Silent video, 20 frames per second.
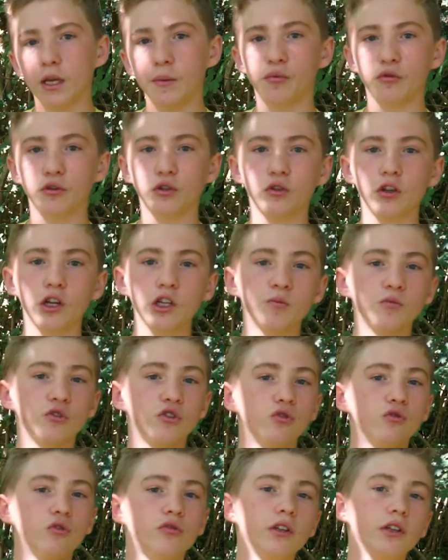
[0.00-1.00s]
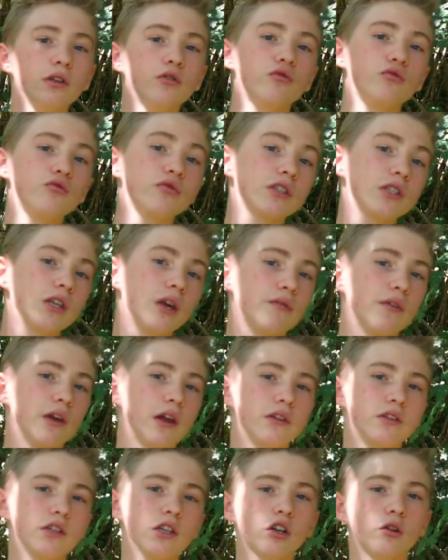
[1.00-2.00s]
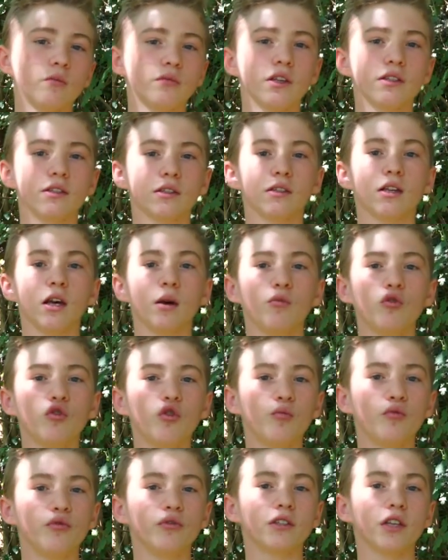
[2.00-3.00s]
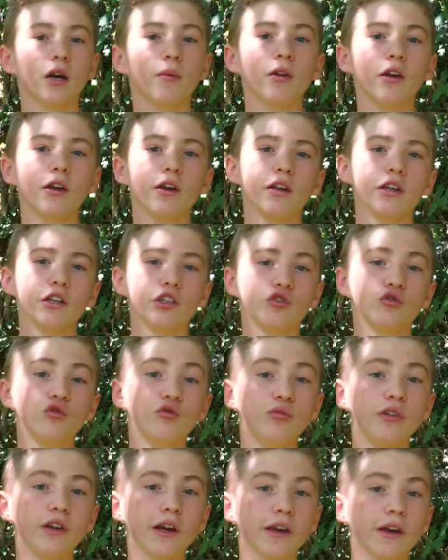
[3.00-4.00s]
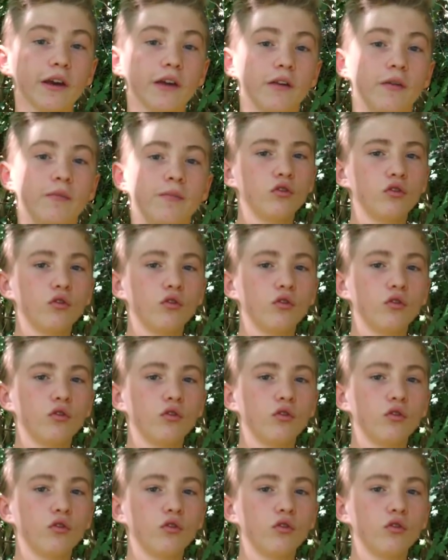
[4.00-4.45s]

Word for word: et pour cela je me suis noté tout ce qu'il y avait à dire. Comme ça, ça sera beaucoup plus simple et je n'oublierai rien.